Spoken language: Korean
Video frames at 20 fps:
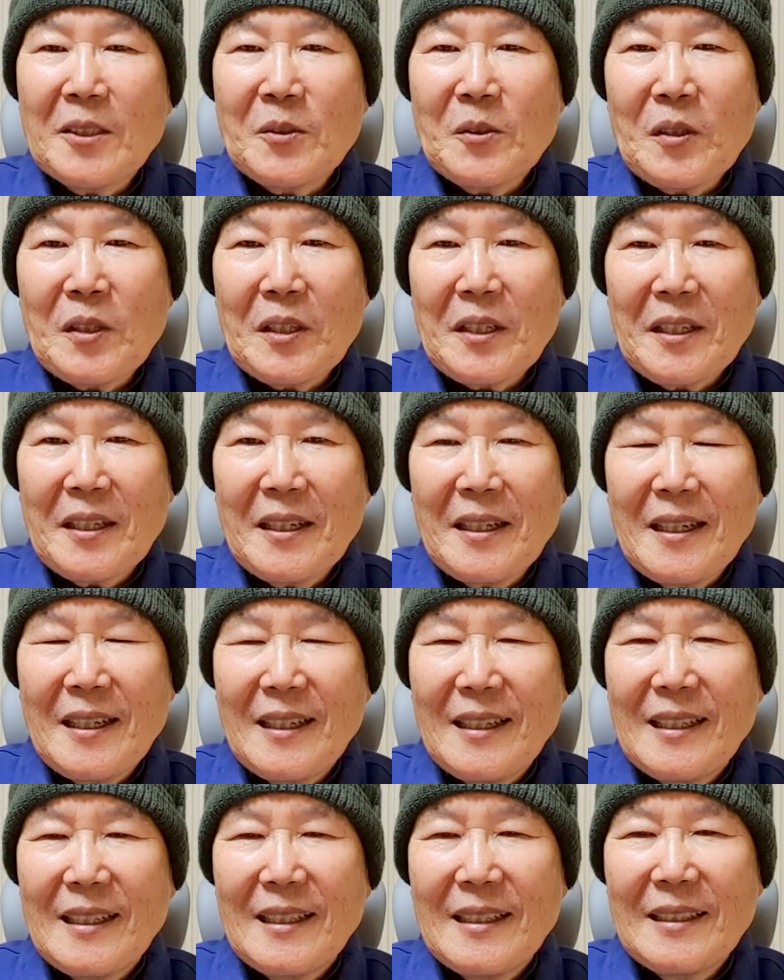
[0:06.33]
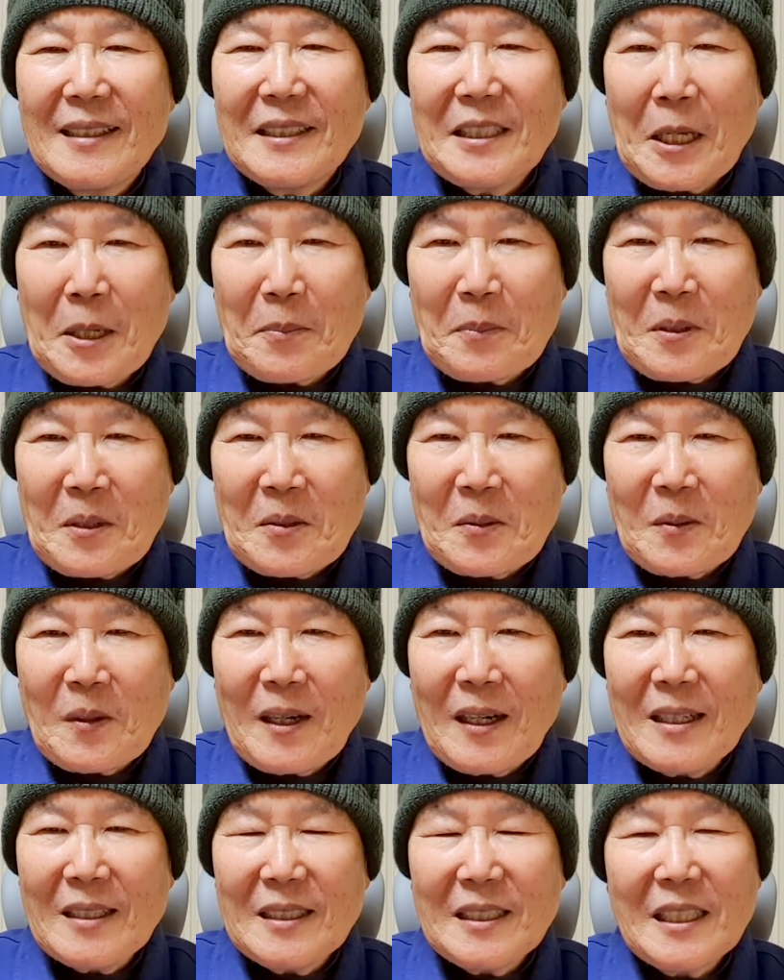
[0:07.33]
수 있게
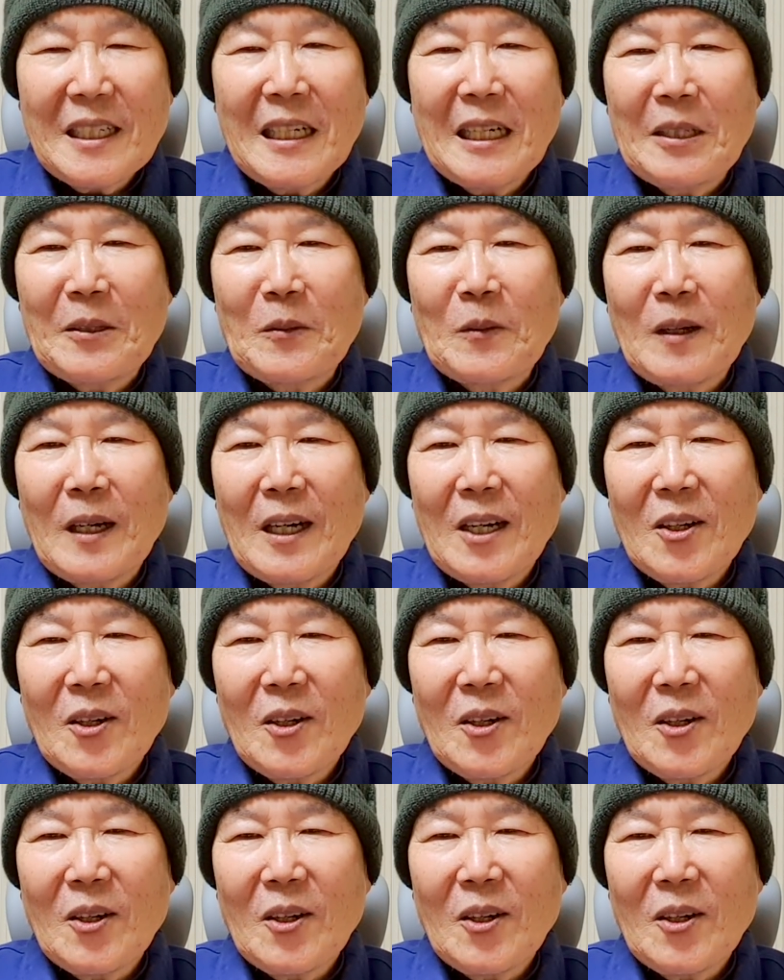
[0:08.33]
생명과 시간과